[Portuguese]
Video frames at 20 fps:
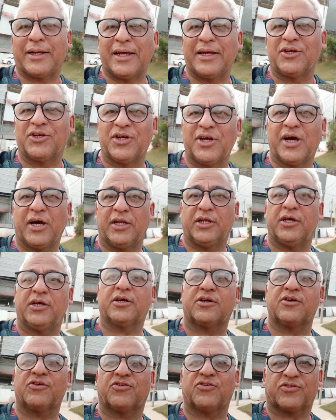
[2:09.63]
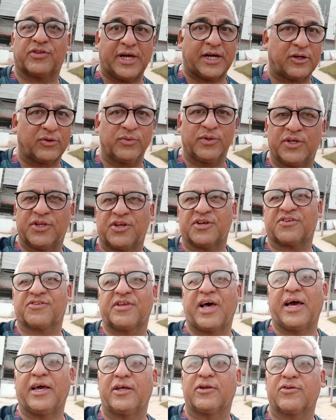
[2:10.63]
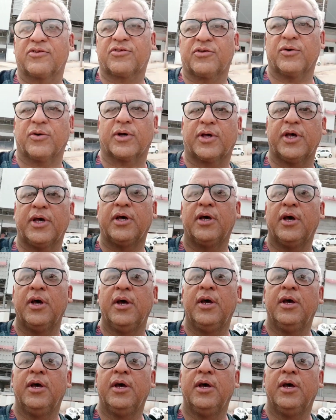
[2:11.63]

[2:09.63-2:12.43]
da engenharia, que esse estado não iria sair, não sei o quê.